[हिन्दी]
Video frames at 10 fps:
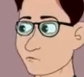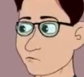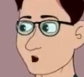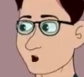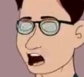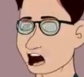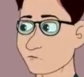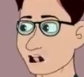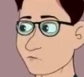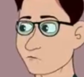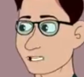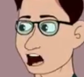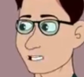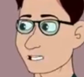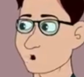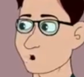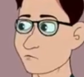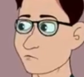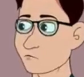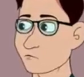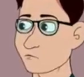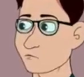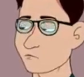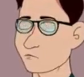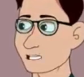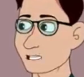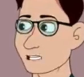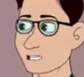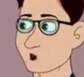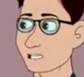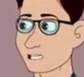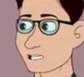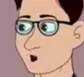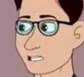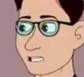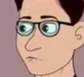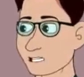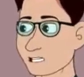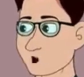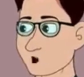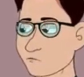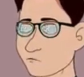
माँ मैं आपको कितनी बार समझाऊं मुझे किसी से शादी नहीं करनी है